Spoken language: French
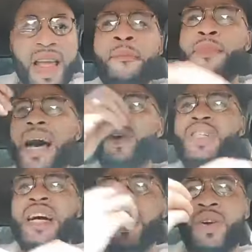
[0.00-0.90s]
Et parle aux
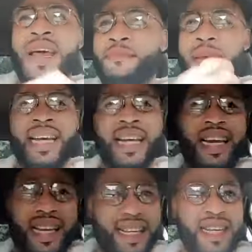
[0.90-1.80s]
gens qui ont les pieds
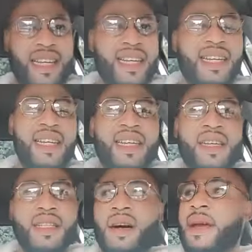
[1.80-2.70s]
clés
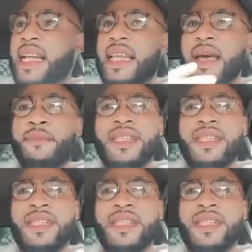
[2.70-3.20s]
Non, mais attends un peu.